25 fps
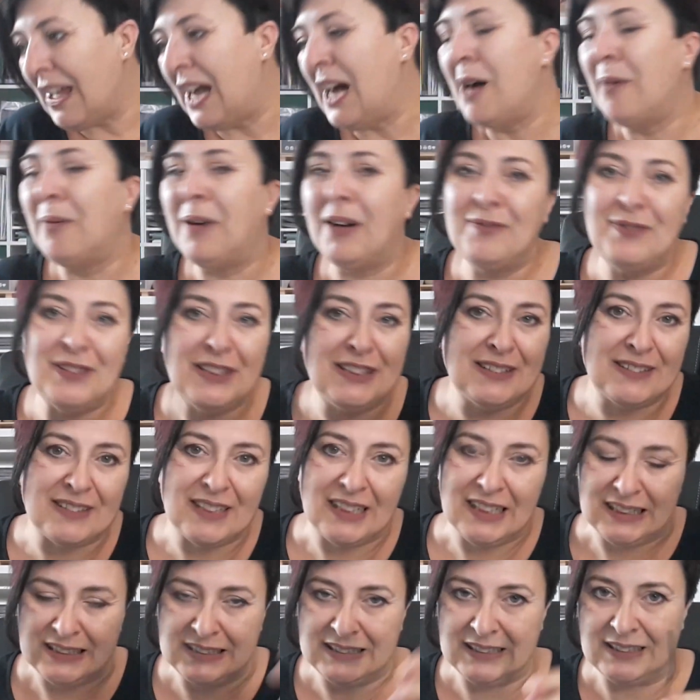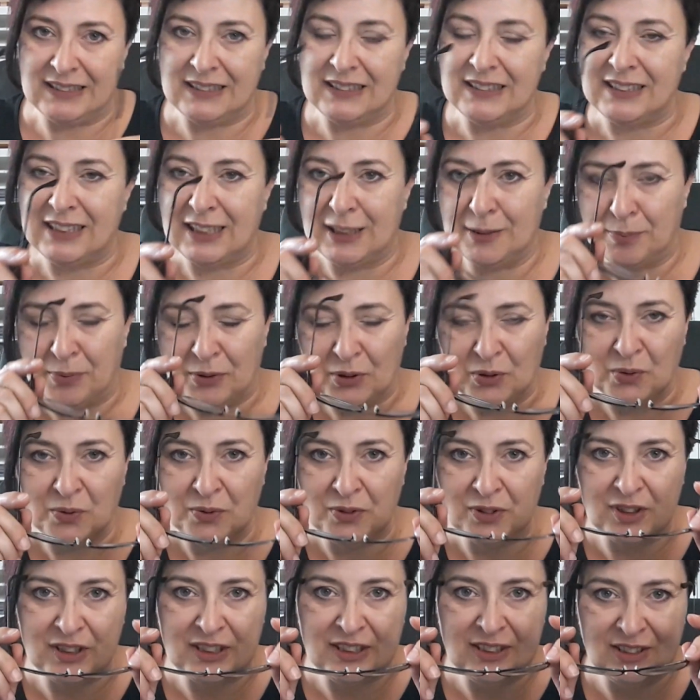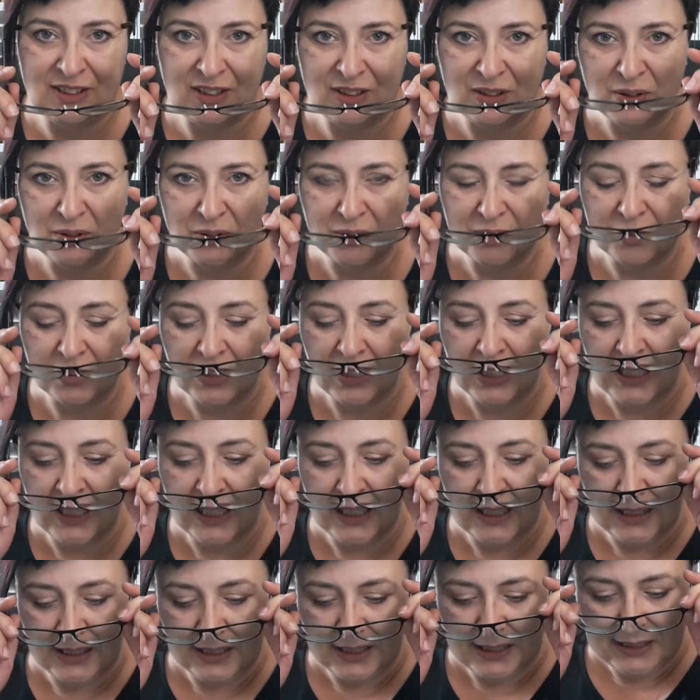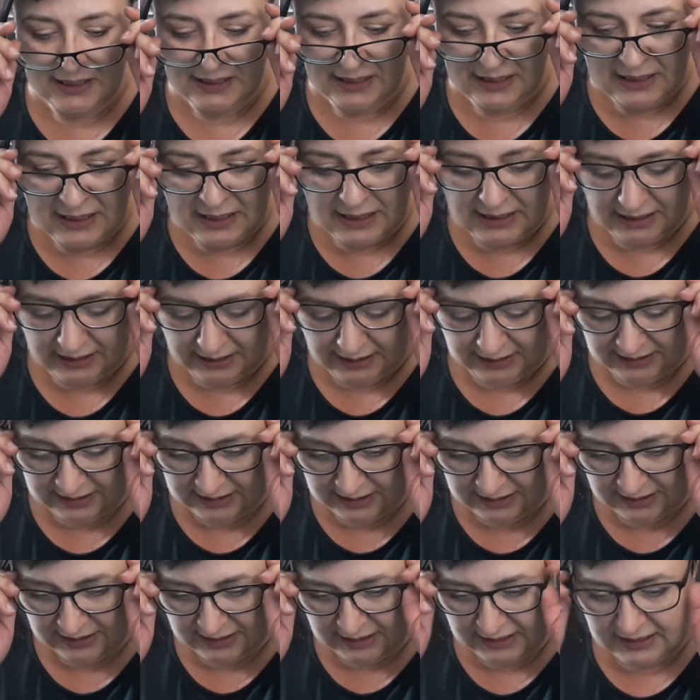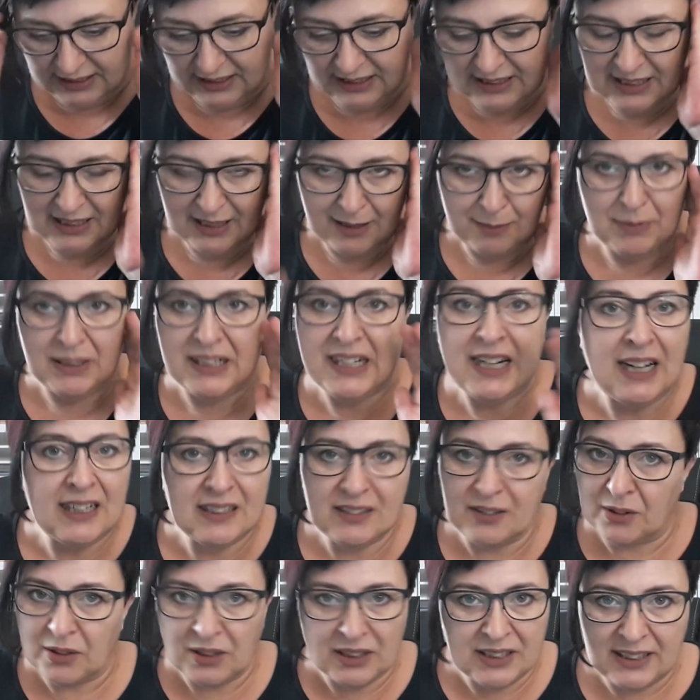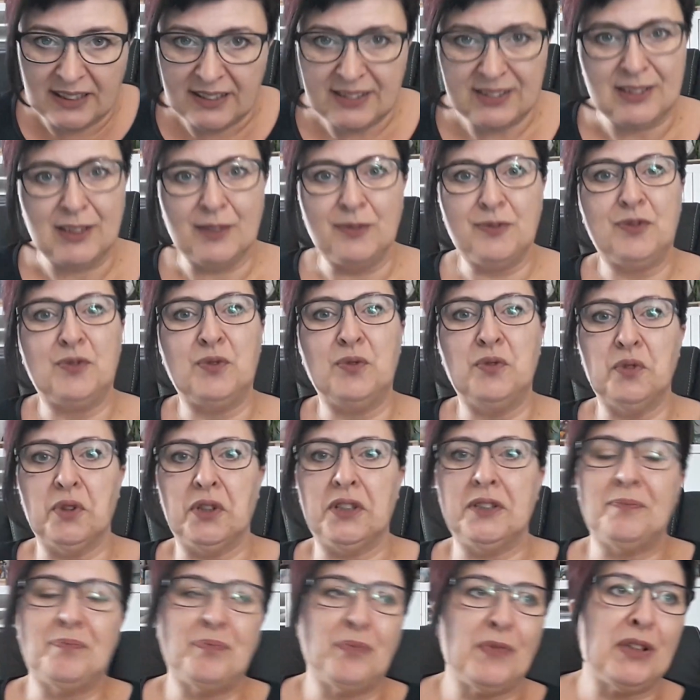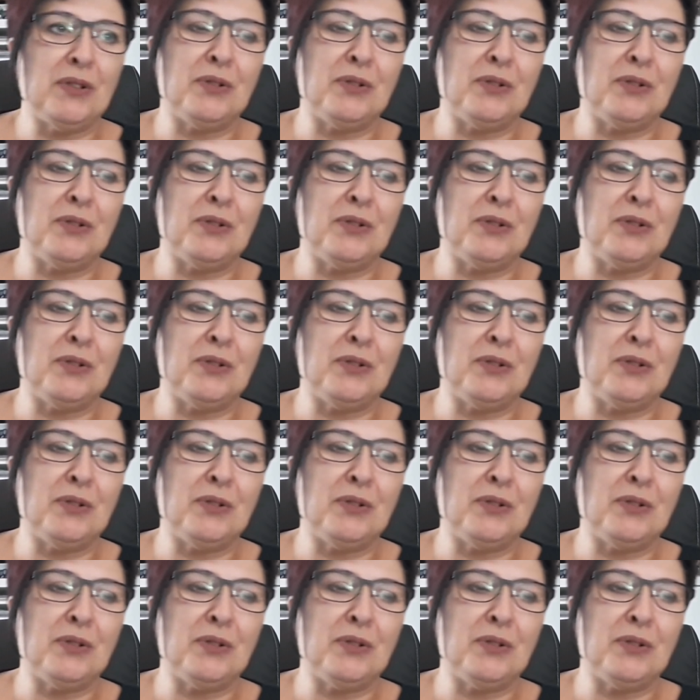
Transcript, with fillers: Aber wie gesagt, das ist halt Berufsrisiko. Äh, die Dame kann auch nichts dafür.